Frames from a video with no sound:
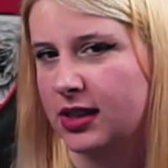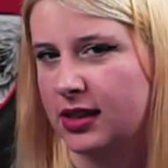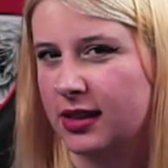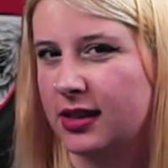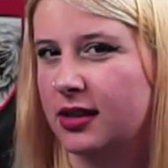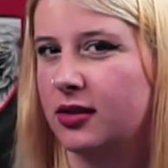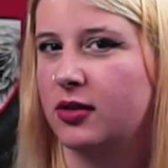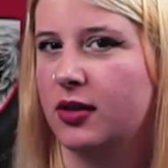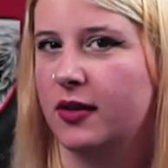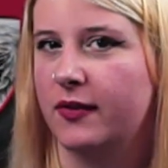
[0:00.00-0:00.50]

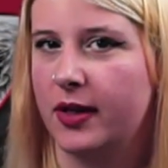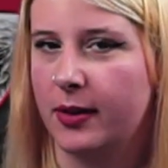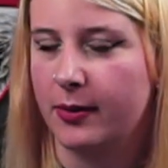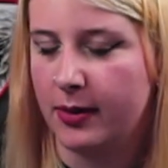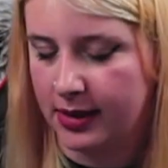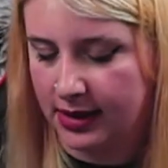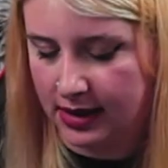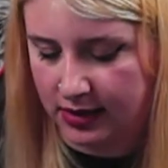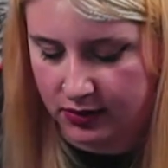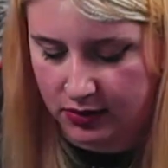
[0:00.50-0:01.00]
cosa che
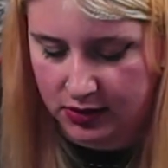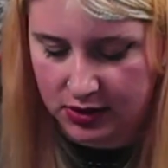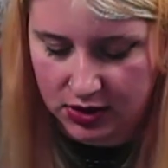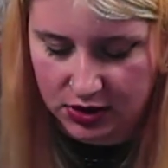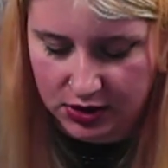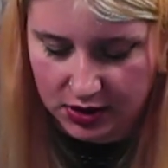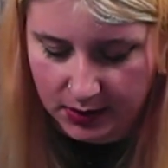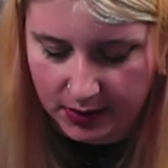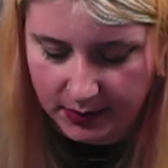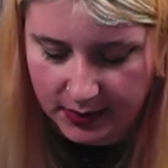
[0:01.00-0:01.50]
non avrei mai
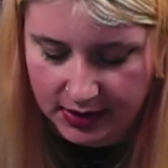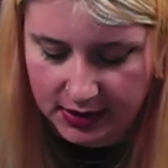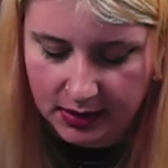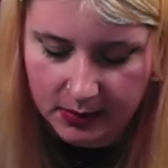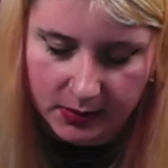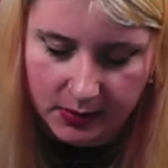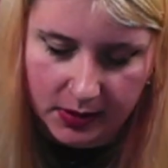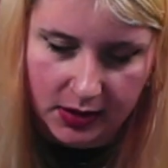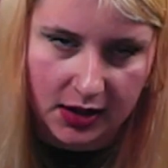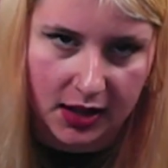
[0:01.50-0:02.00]
detto
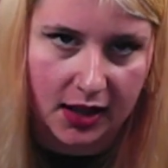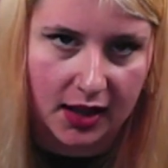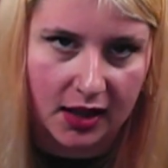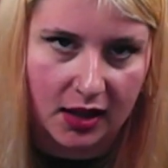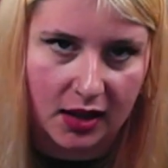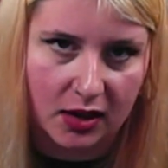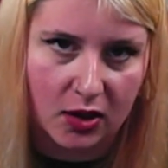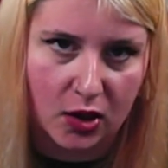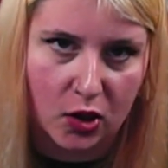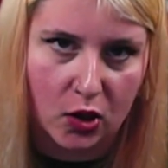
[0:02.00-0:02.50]
sinceramente
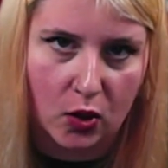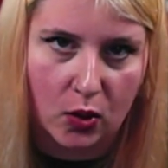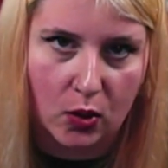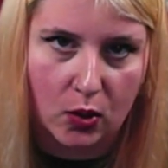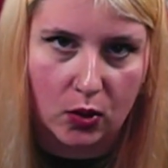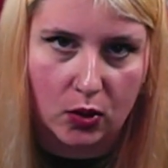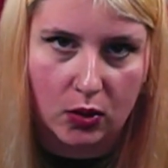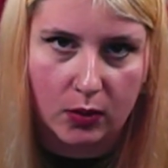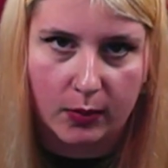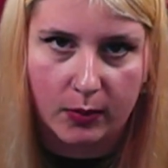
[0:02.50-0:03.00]
perché
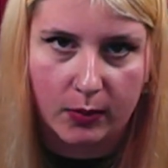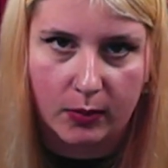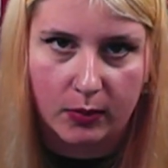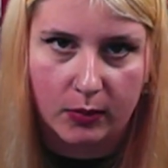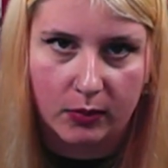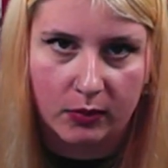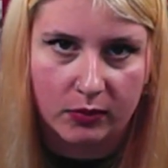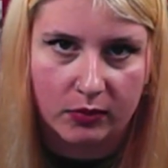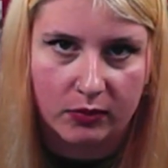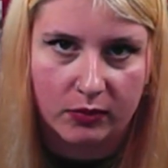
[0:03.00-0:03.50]
non,
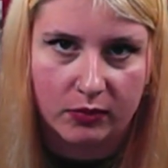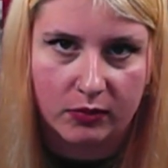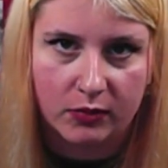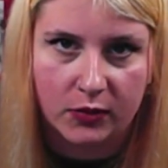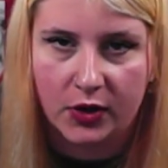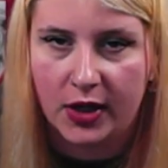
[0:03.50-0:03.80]
non,